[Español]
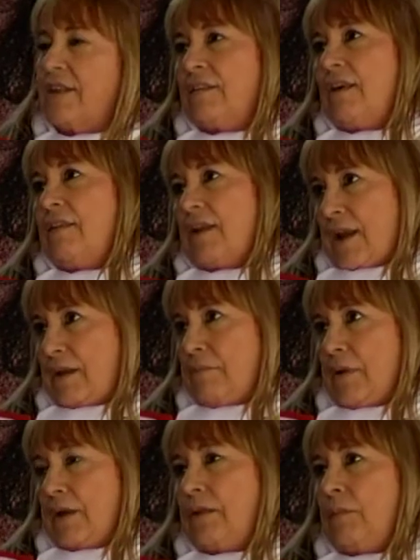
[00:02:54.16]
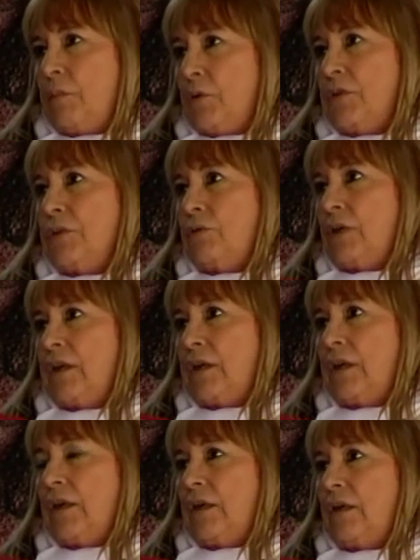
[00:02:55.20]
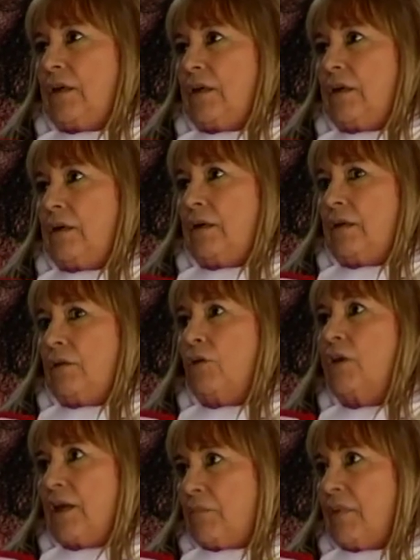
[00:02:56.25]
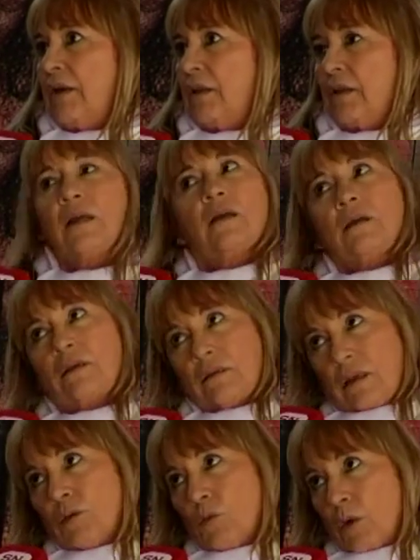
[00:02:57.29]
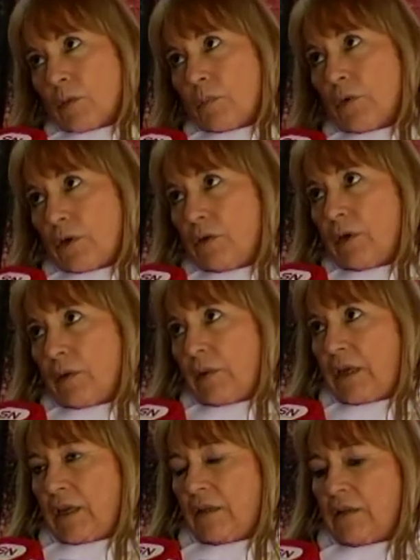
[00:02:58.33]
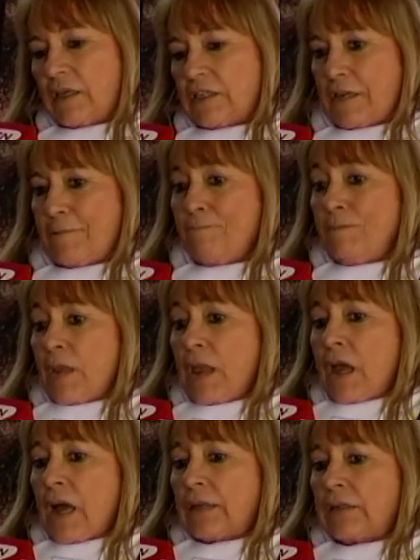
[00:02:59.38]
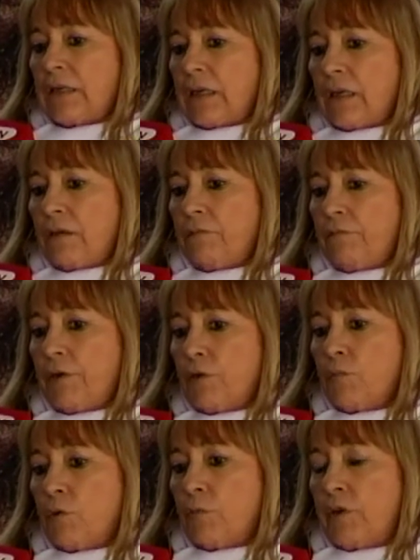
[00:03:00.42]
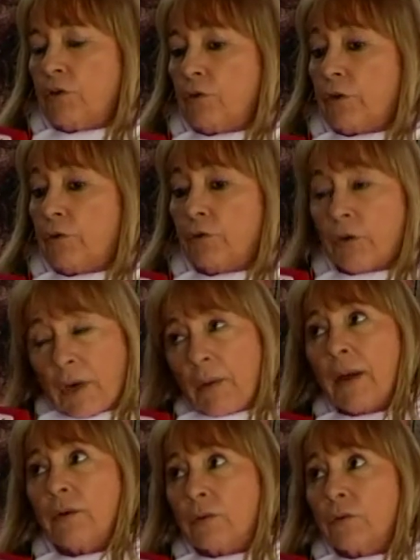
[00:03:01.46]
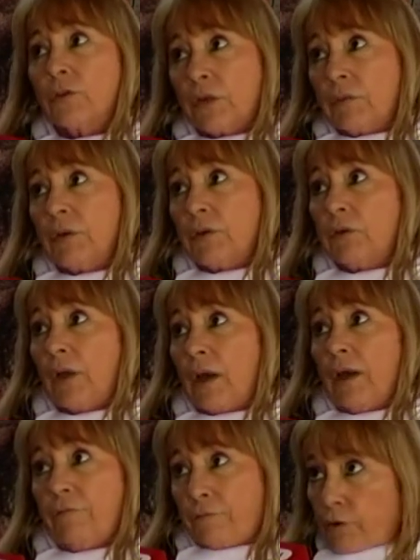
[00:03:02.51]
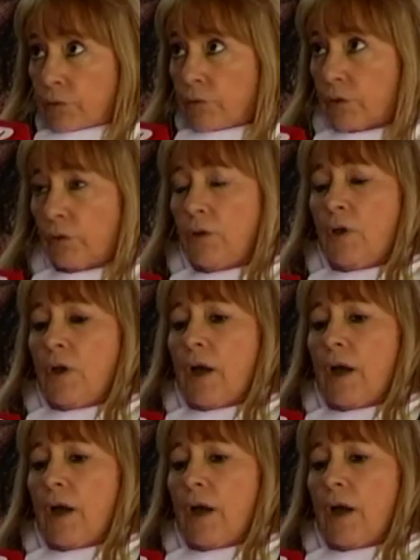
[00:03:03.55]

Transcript: las heridas del alma, que te puedo asegurar que eh, dolían más de del cuerpo, de los que venían de allá. Así que fueron momentos que nos grabaron, nos grabaron a fondo